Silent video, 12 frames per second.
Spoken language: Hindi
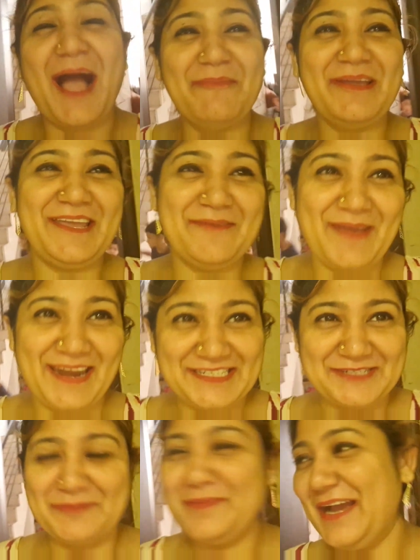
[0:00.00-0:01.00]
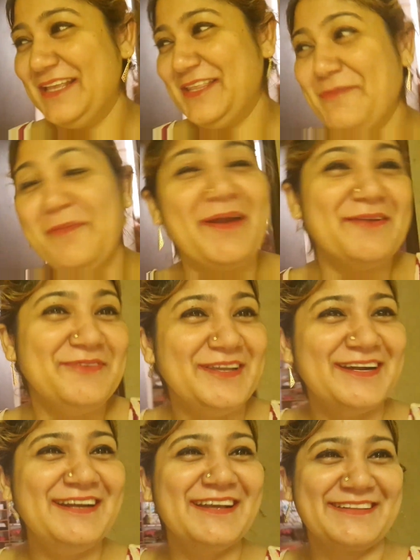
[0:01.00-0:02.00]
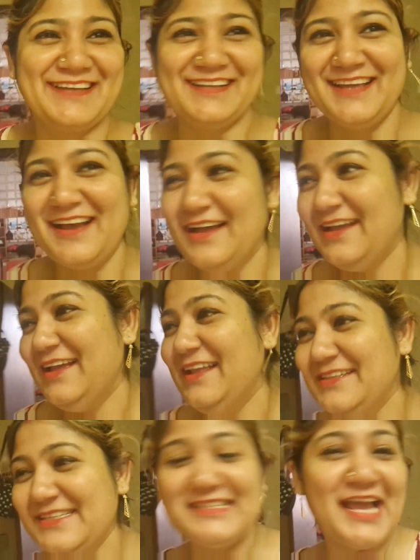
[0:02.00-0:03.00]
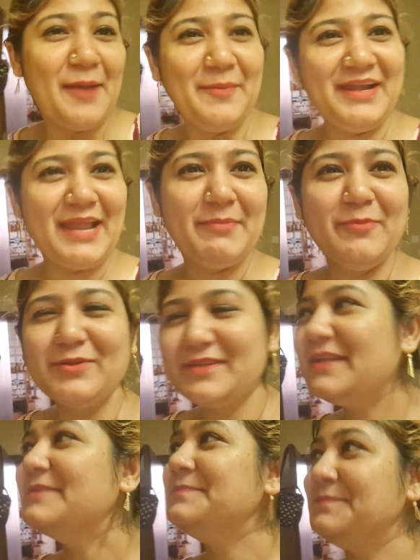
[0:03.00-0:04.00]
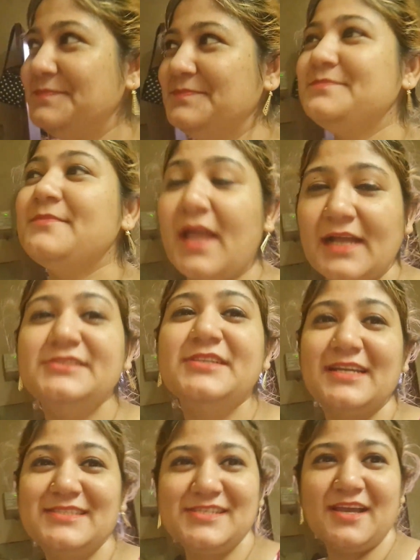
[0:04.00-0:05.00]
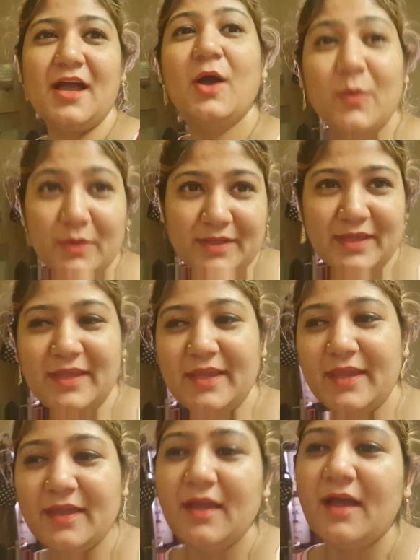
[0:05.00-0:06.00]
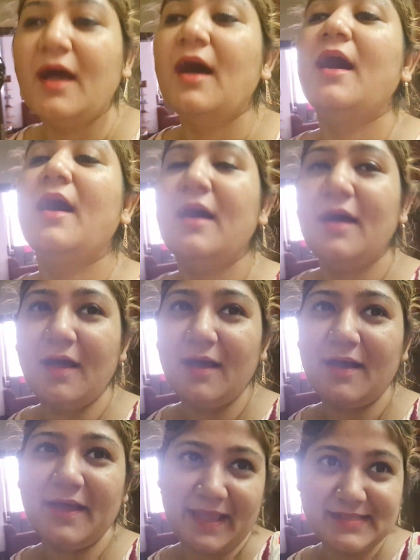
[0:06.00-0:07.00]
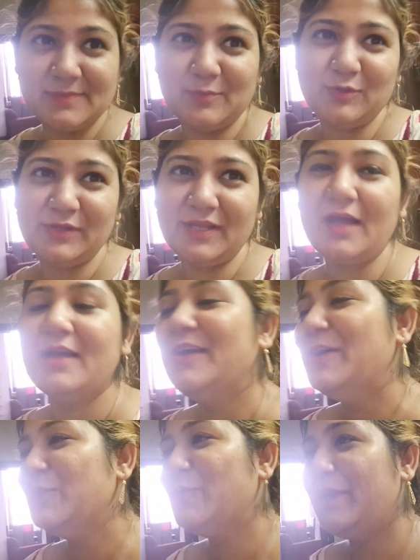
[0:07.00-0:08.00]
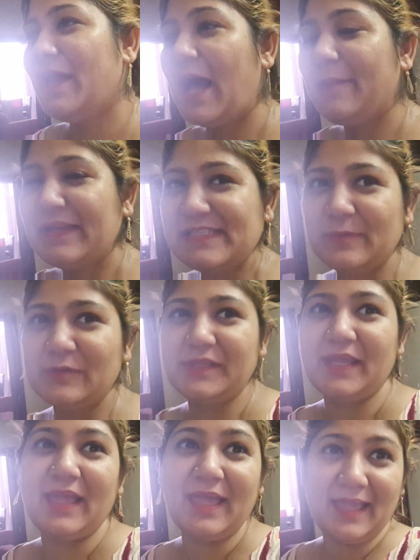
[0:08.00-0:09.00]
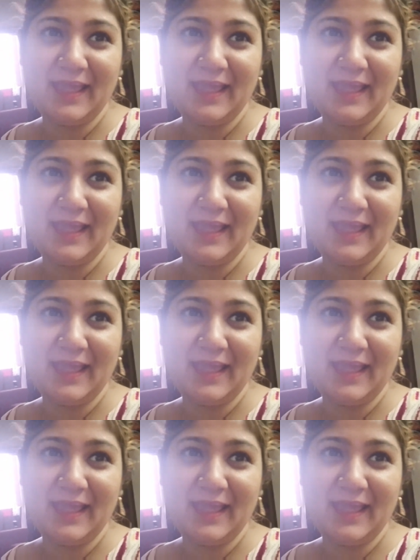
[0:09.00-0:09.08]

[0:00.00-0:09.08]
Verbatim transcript: हमें ये पहले जब हम आए थे हमें बड़ा वियर्ड लगता था जैसे हम इंडिया में बोलते हैं ना हम्म, अच्छा अच्छा ओके हाँ ऐसे बोलते ना तो यहाँ पे ऐसे बोलते हैं